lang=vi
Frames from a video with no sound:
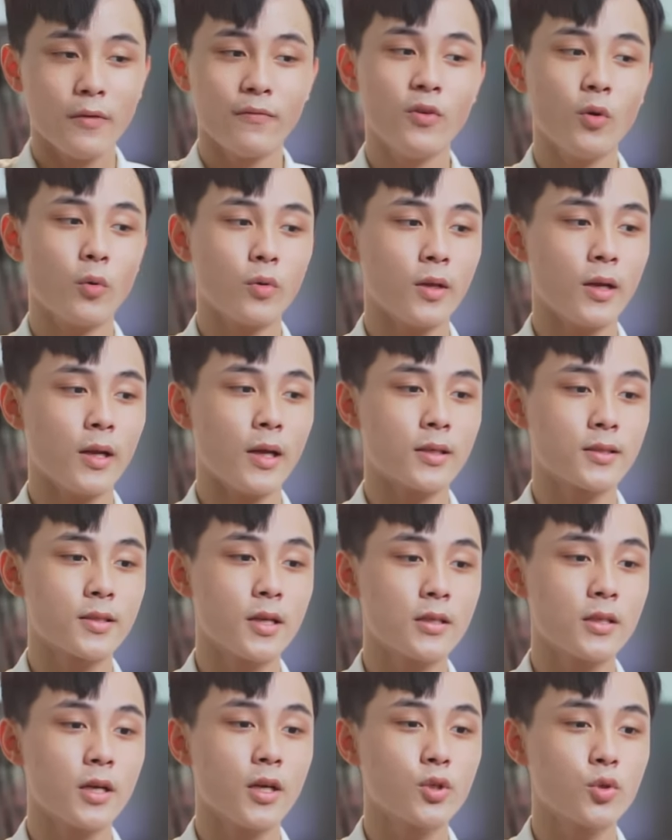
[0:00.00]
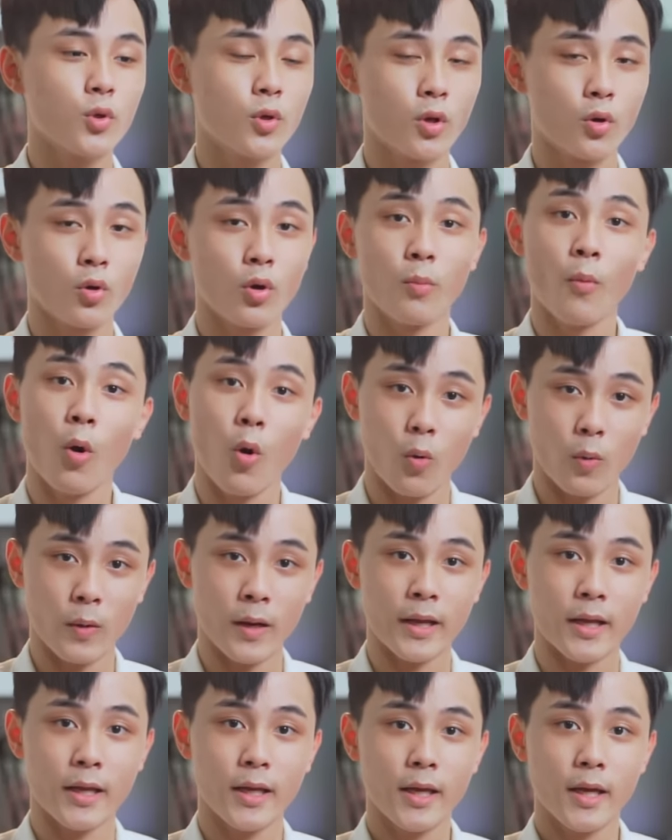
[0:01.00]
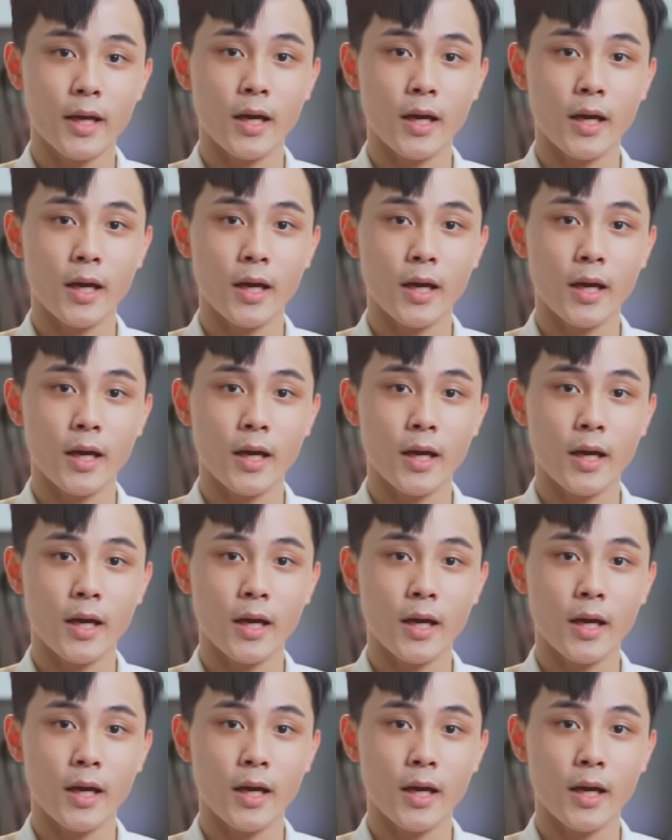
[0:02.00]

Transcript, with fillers: Ví dụ như là sân chơi truyền hình nội bộ này,